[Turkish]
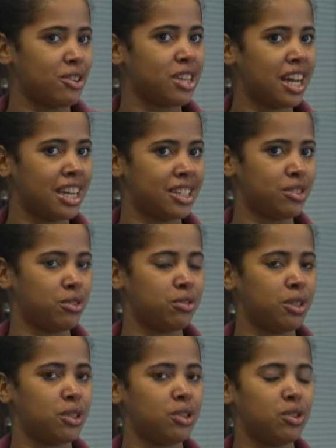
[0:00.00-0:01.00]
bile
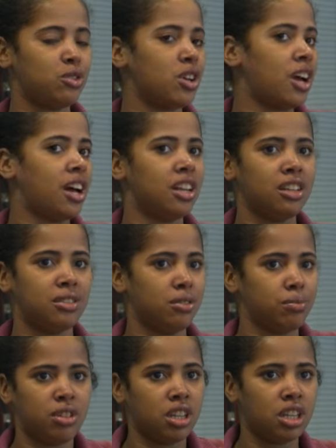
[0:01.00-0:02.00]
hayır yine de
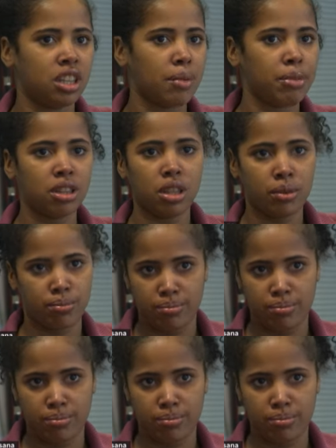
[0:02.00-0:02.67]
kürtaj yaptırmam.